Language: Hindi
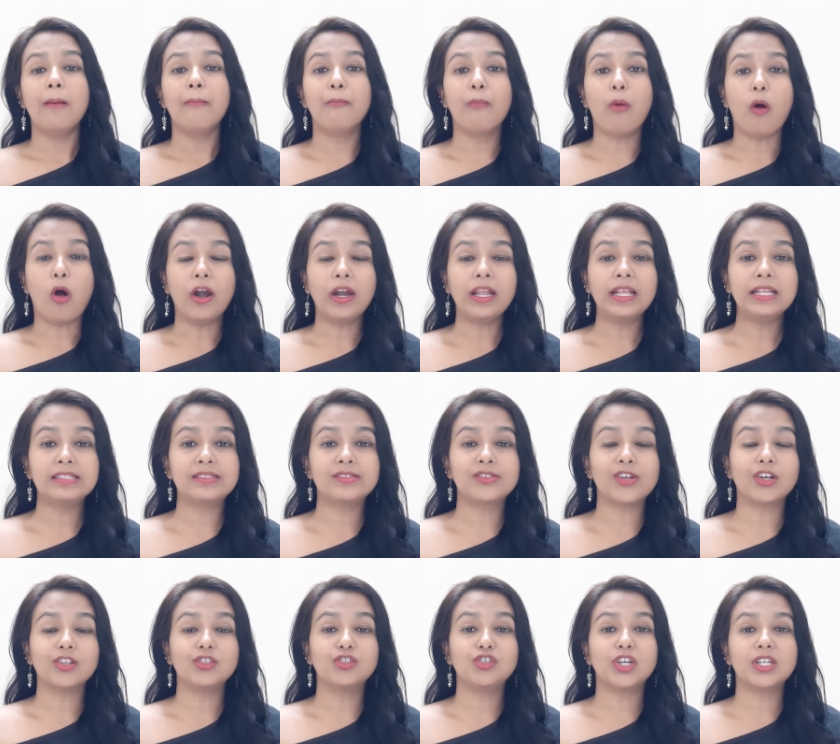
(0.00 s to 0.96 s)
बॉडी
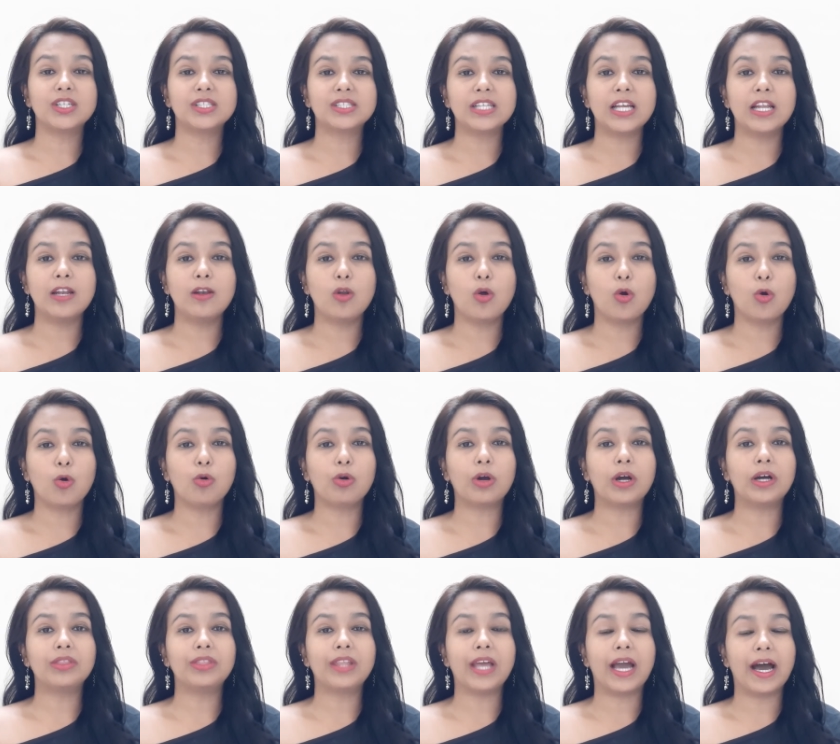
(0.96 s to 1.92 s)
स्ट्रक्चर से लोगों
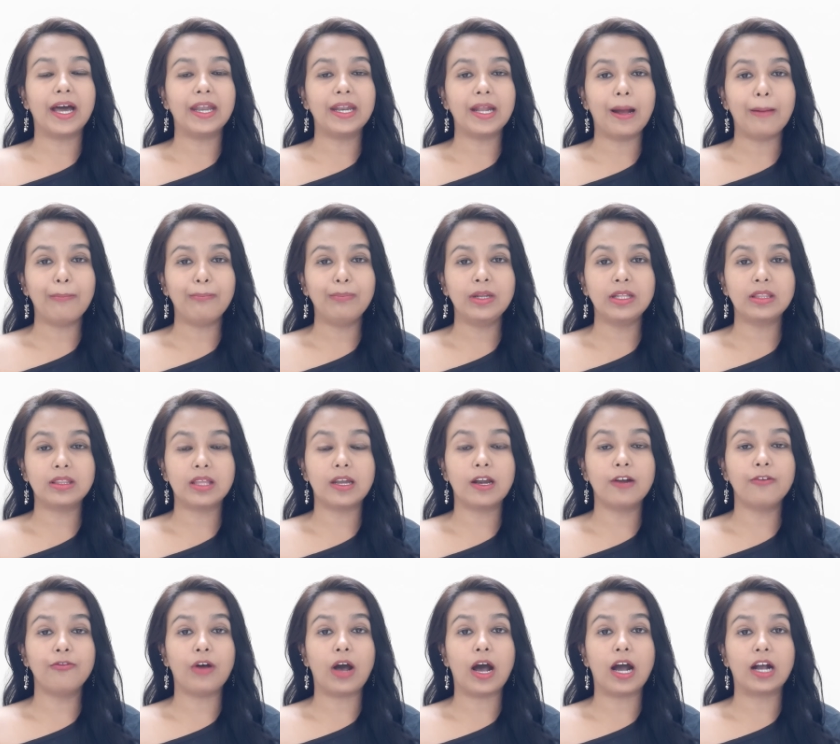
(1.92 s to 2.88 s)
का ध्यान अपनी
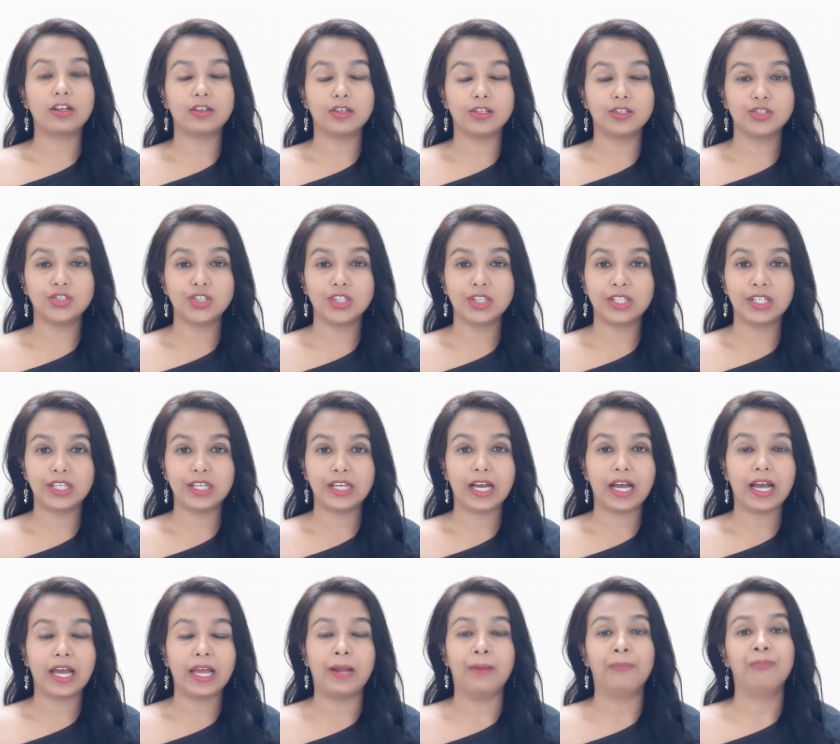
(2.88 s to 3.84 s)
तरफ आकर्षित
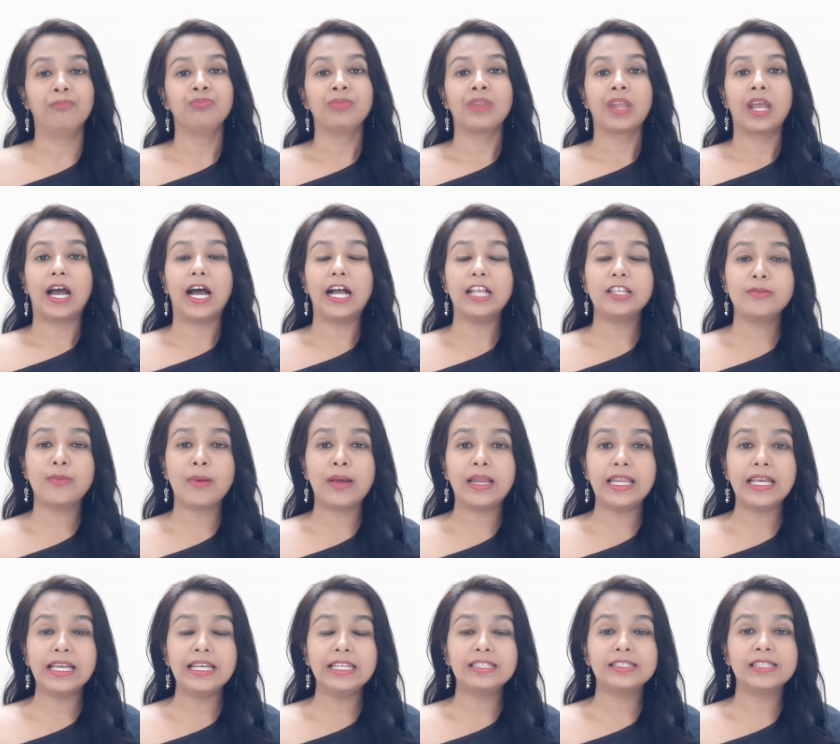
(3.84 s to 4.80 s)
किया है आज
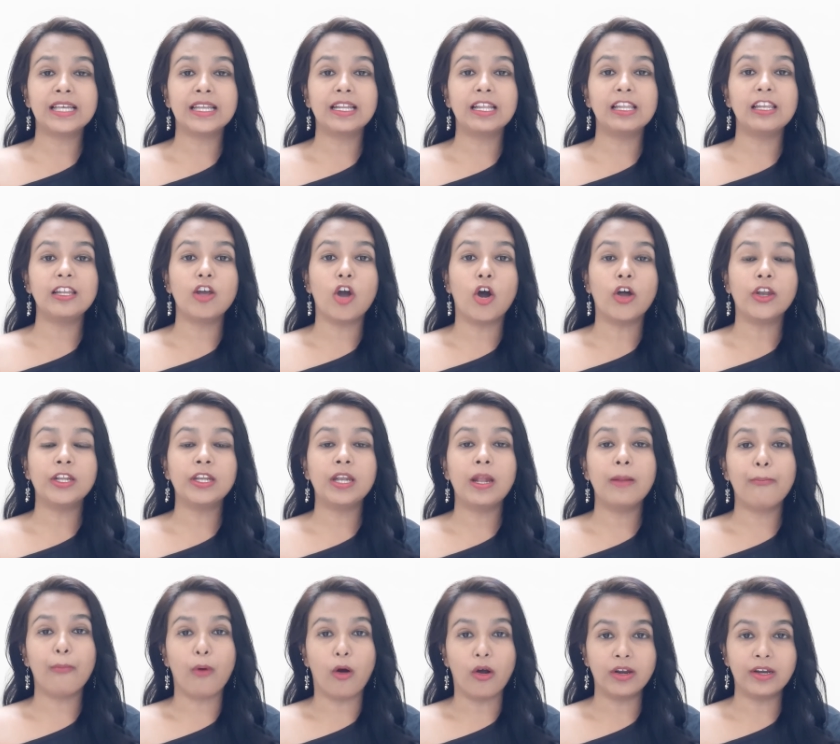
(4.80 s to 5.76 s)
भले ही सनी लियोनी
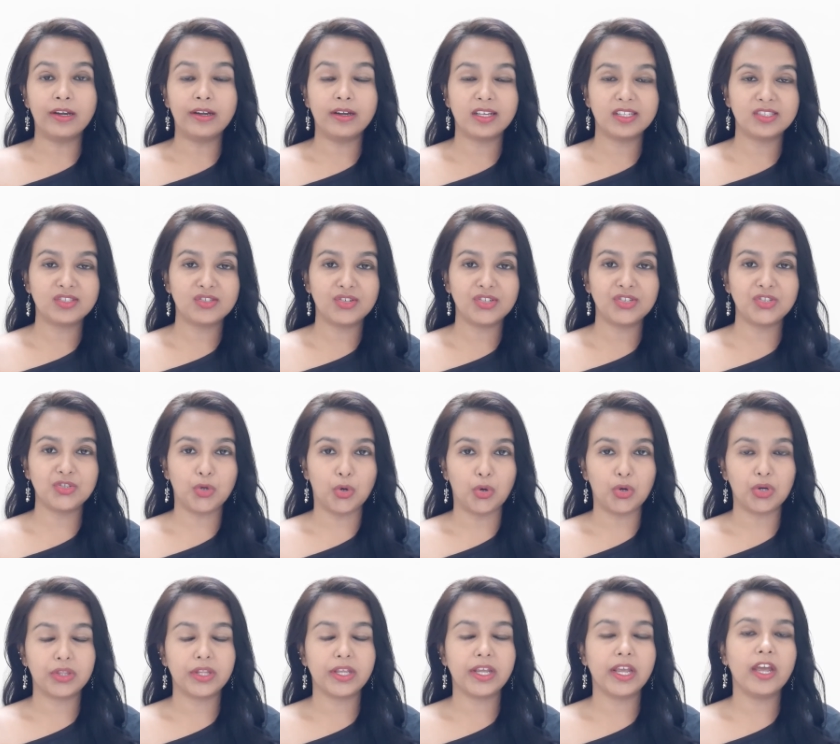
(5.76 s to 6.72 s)
ने इंडस्ट्री
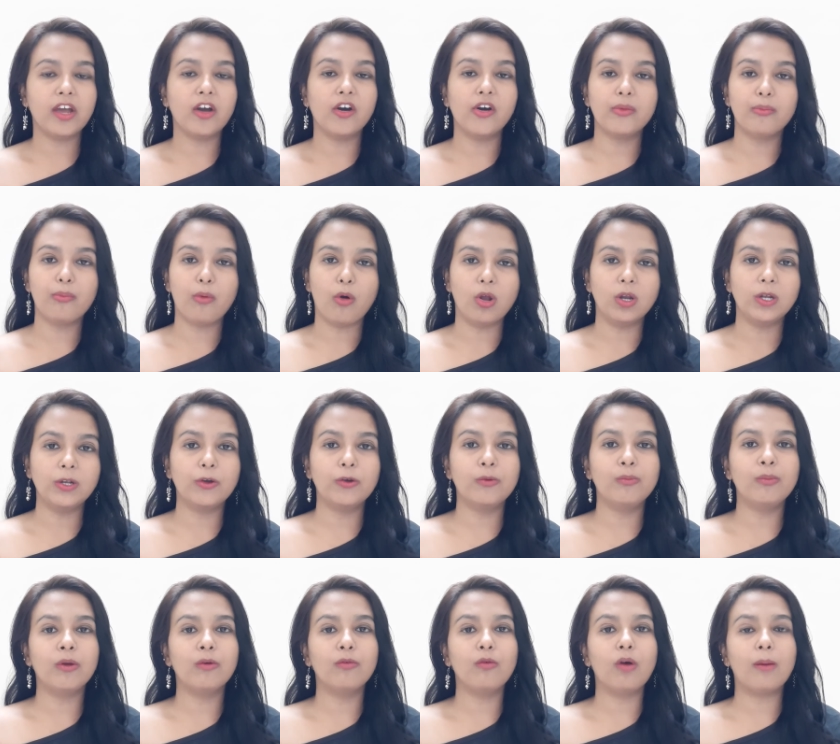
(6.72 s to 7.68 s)
छोड़ दी है और बॉलीवुड
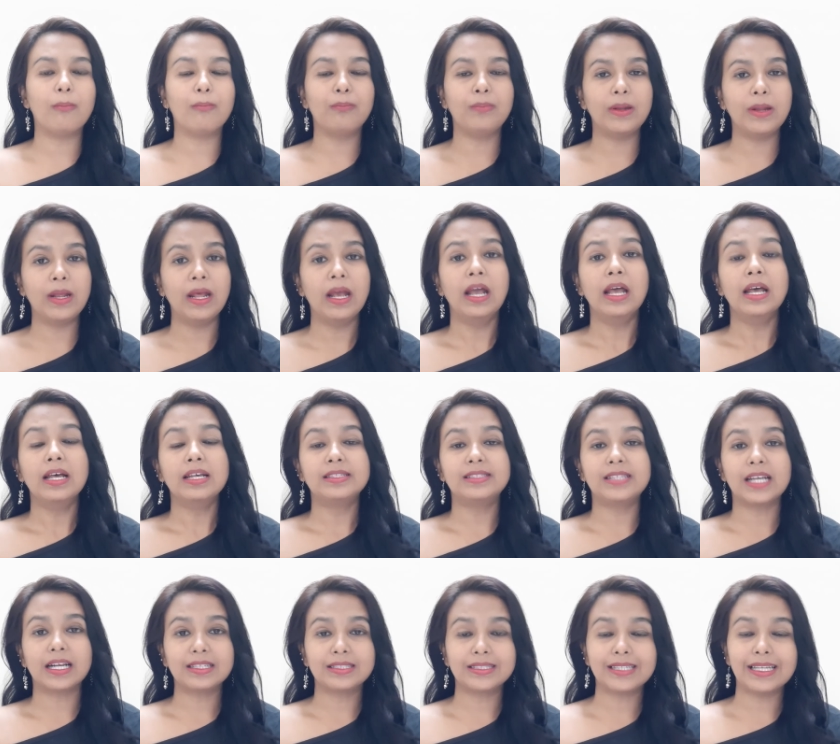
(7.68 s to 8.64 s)
में वो अपने
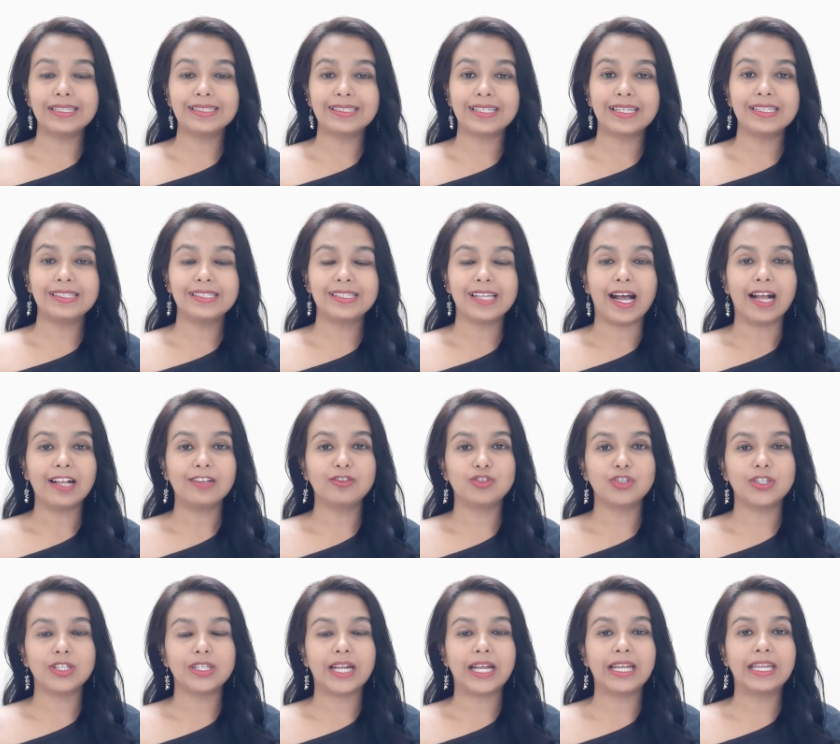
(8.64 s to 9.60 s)
सक्सेस के साथ
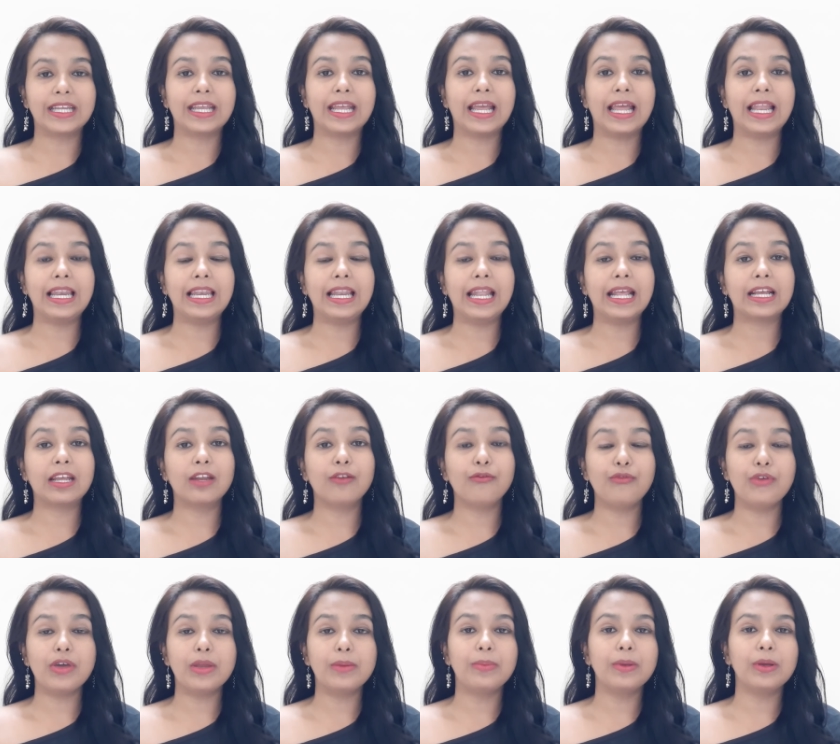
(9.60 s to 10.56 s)
जी रही हैं लेकिन
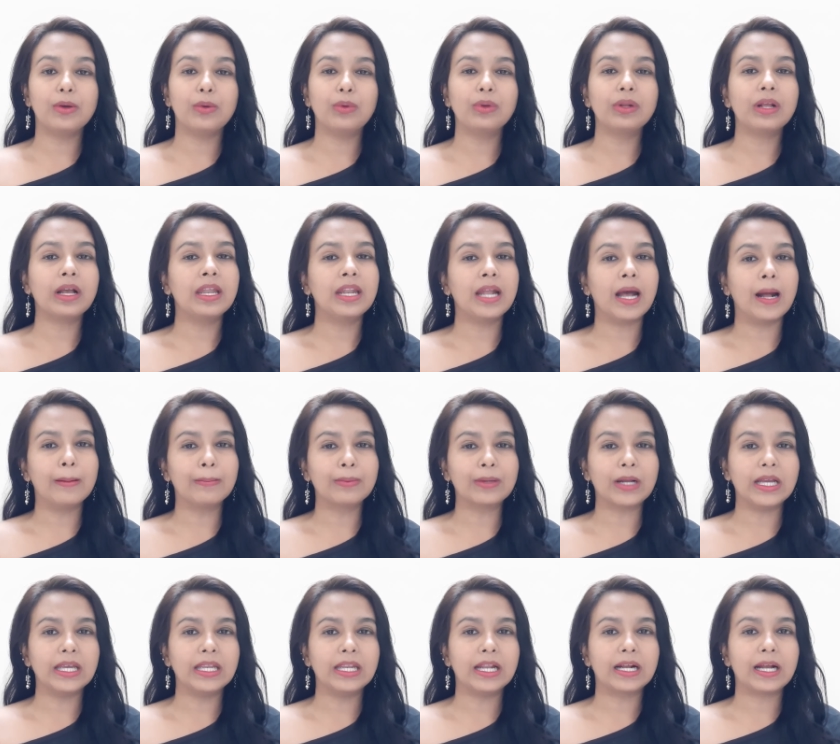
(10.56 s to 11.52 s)
फिर भी उनका नाम
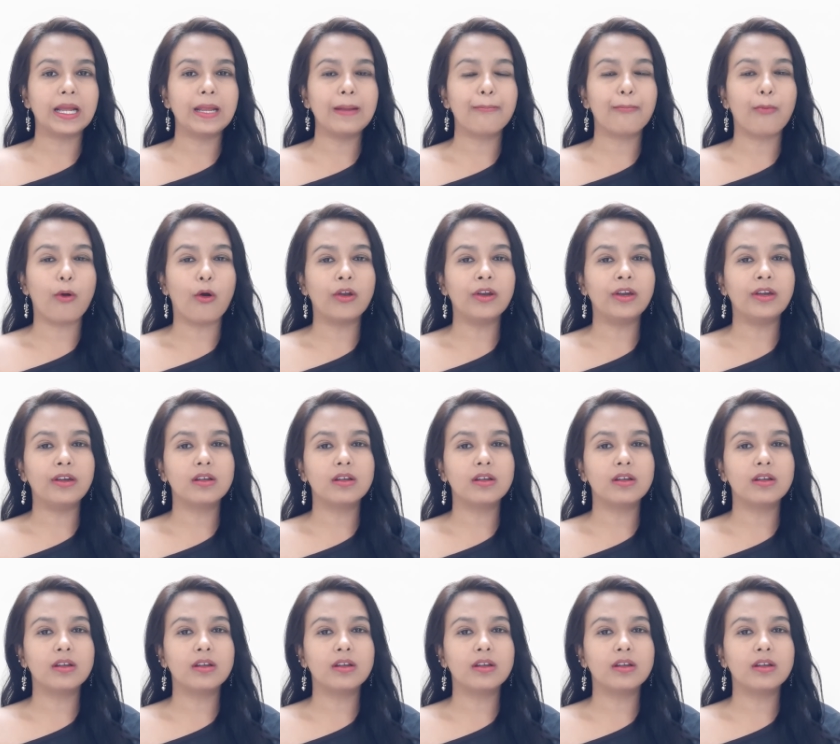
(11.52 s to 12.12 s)
कहीं ना कहीं इंडस्ट्री